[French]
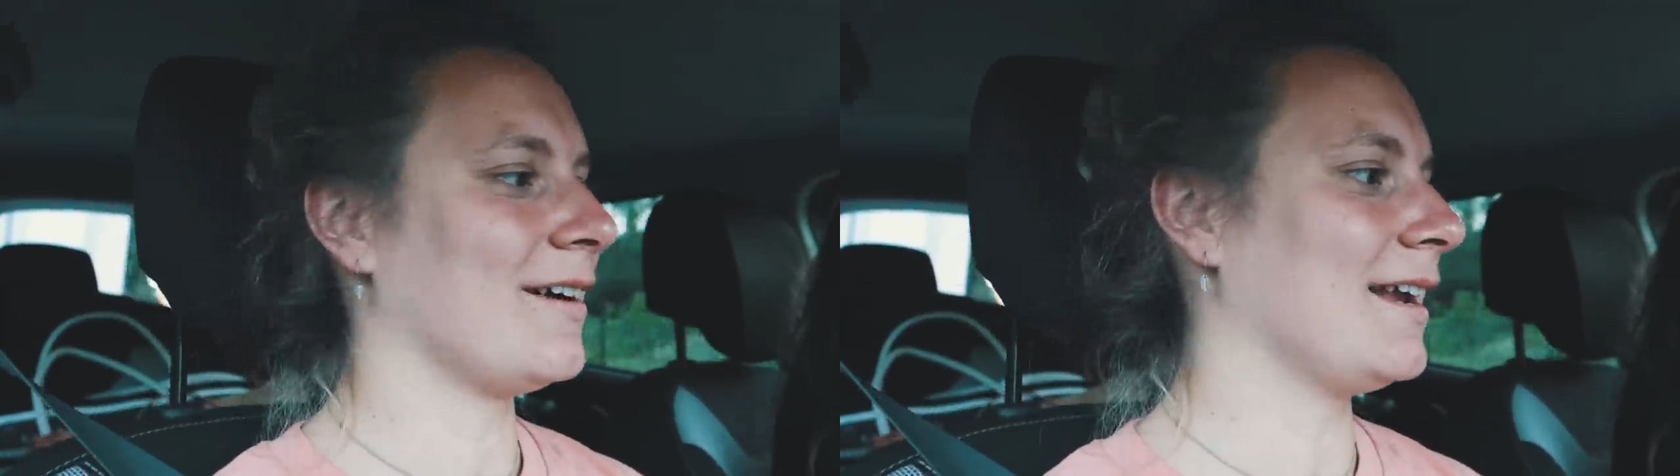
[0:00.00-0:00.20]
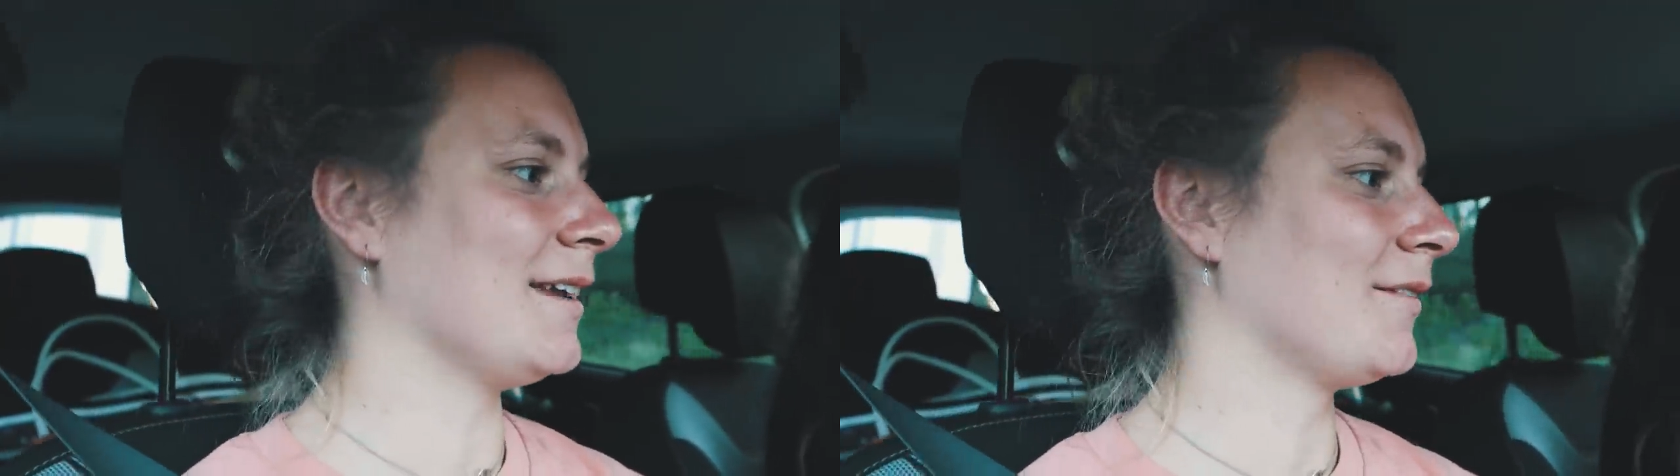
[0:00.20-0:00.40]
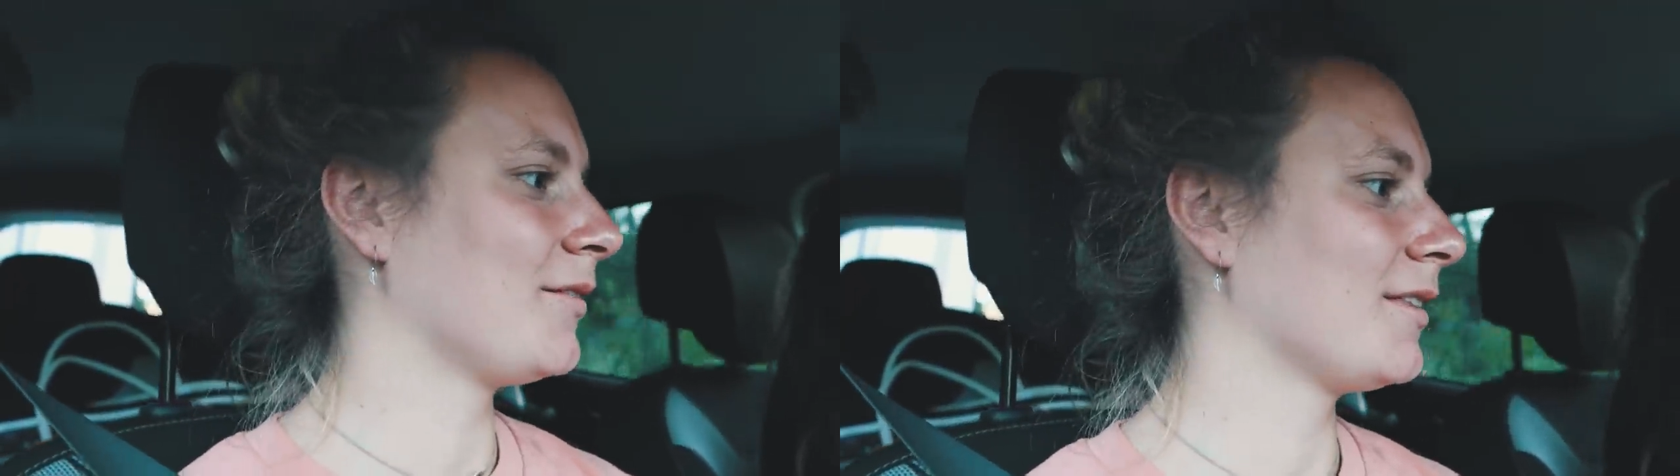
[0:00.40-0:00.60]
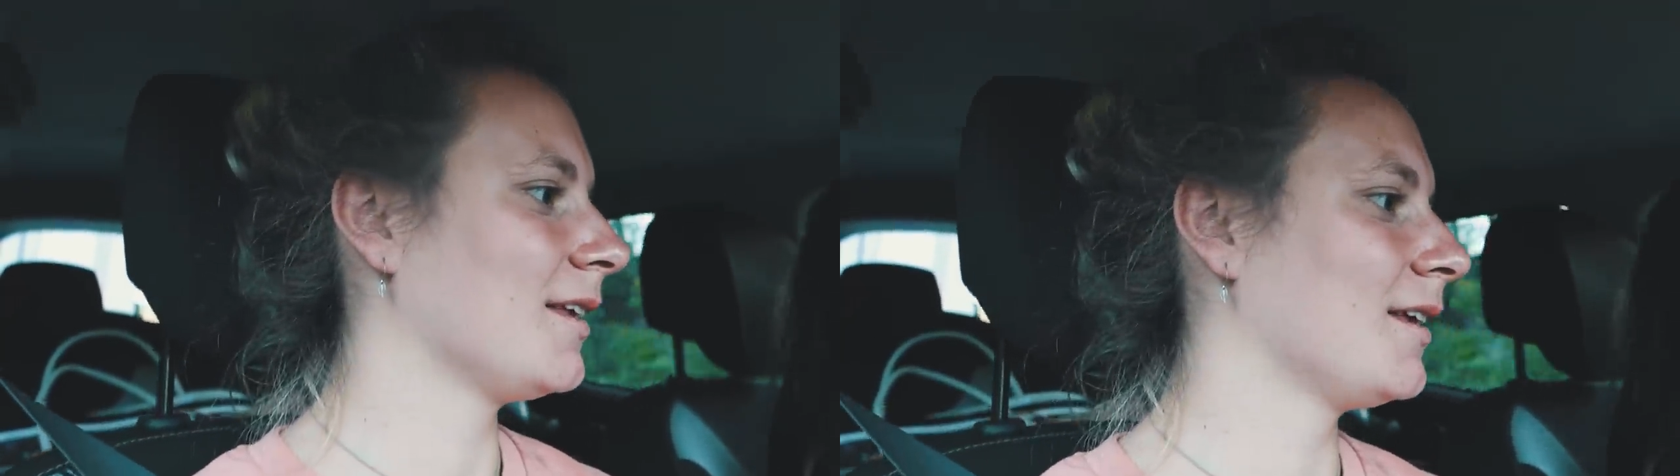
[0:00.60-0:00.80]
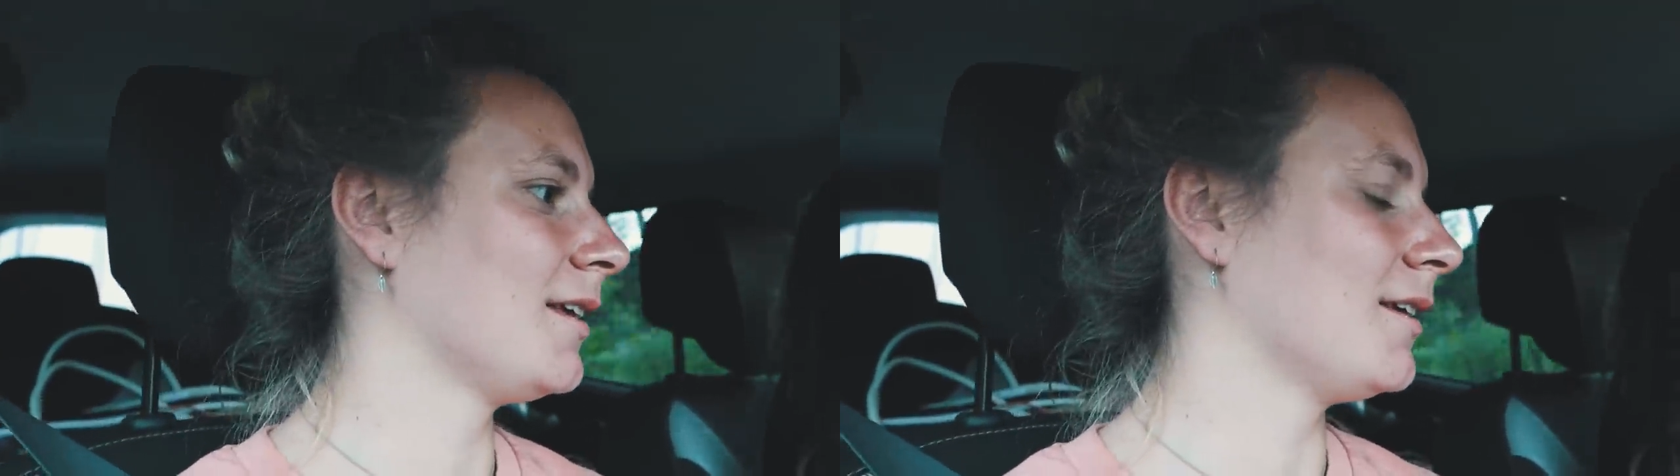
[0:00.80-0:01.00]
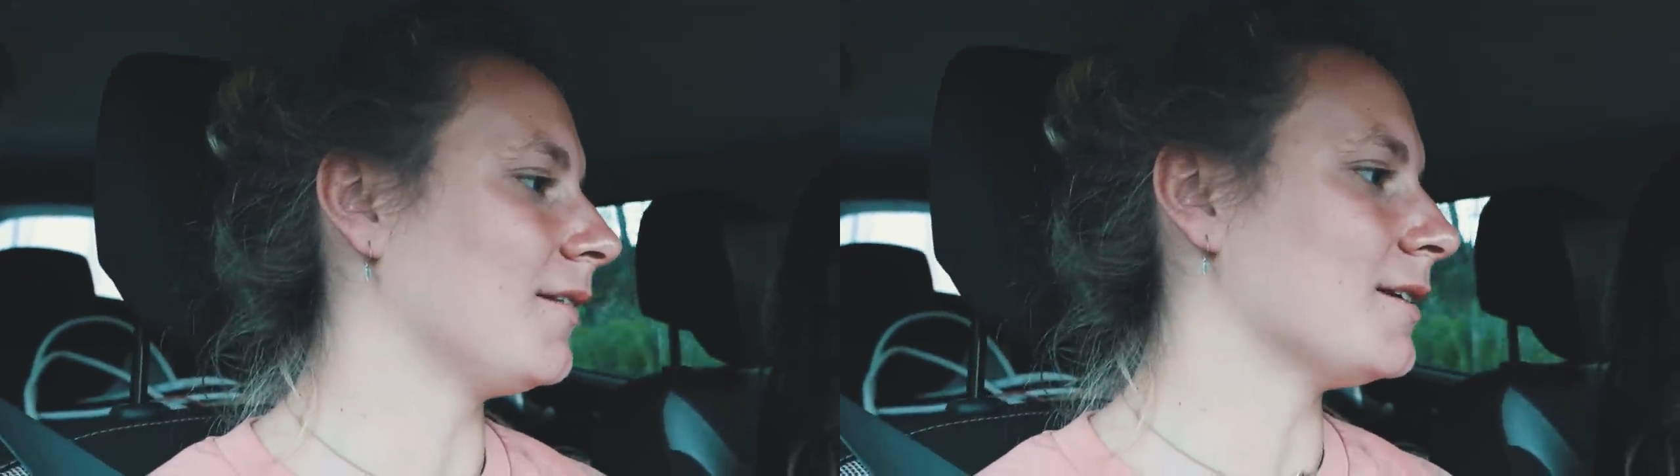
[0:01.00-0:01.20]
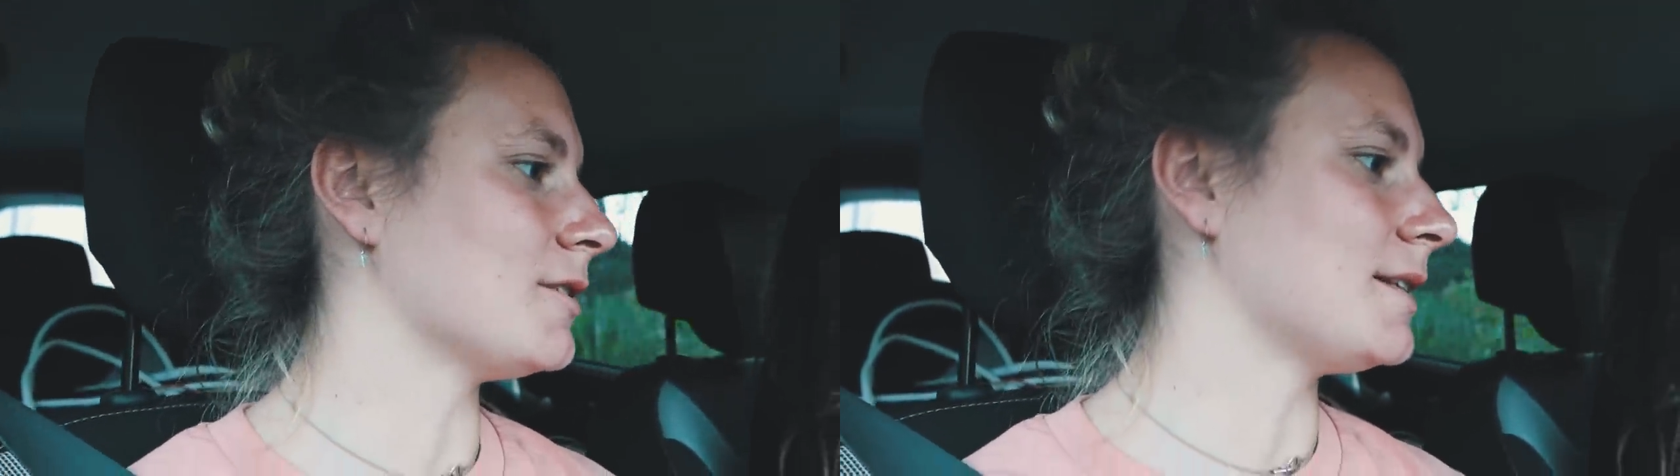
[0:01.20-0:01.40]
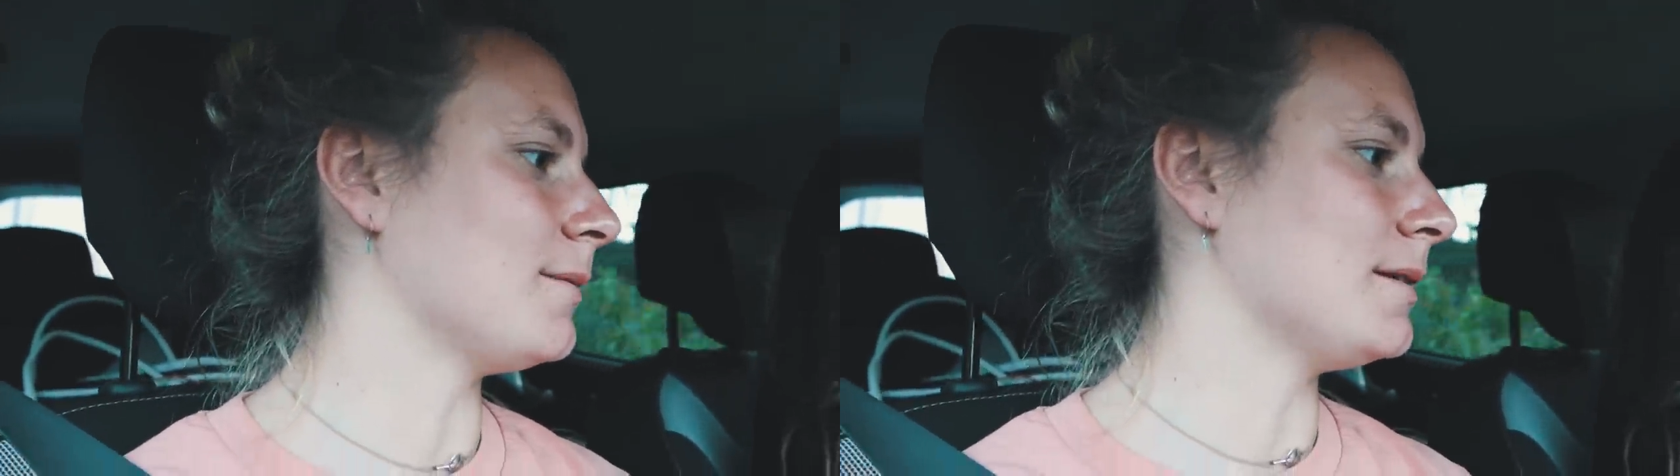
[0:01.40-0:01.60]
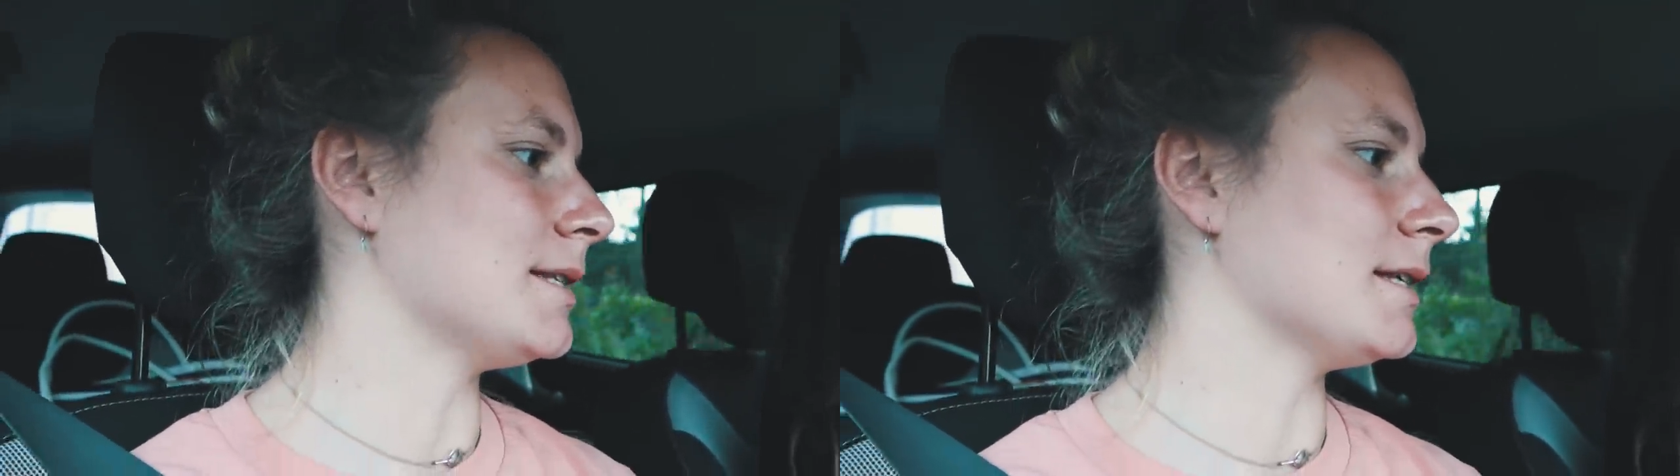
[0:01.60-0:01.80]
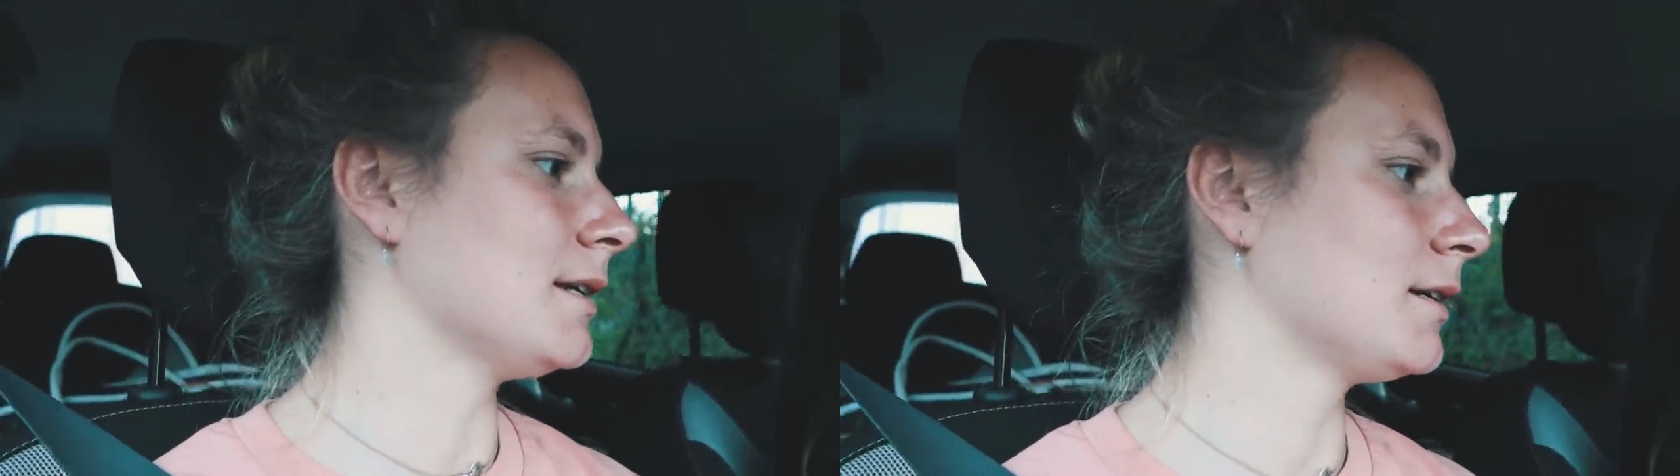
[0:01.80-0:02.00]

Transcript: là déjà Ça va se stabiliser.